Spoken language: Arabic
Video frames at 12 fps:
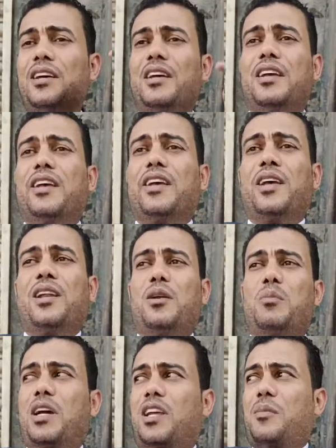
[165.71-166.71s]
آه اللي
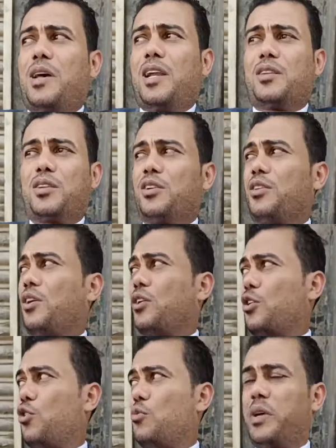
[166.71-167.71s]
المحكمه قالت ان
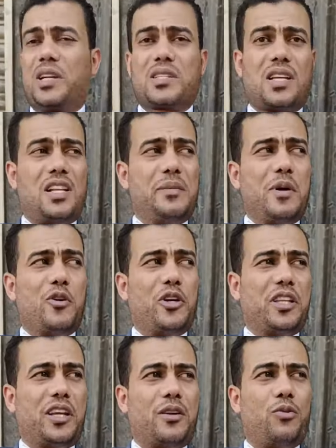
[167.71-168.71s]
تقاريرهم غير سليمه
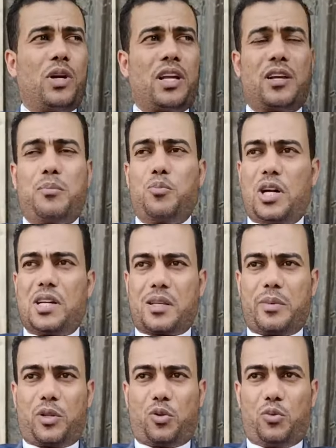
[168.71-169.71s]
ويتوجب
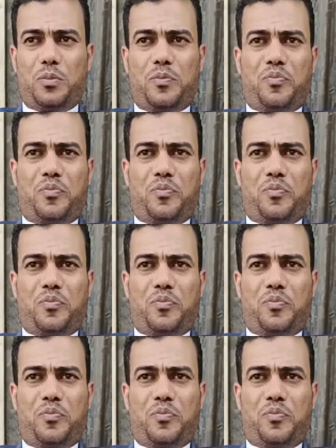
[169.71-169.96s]
محاسبتهم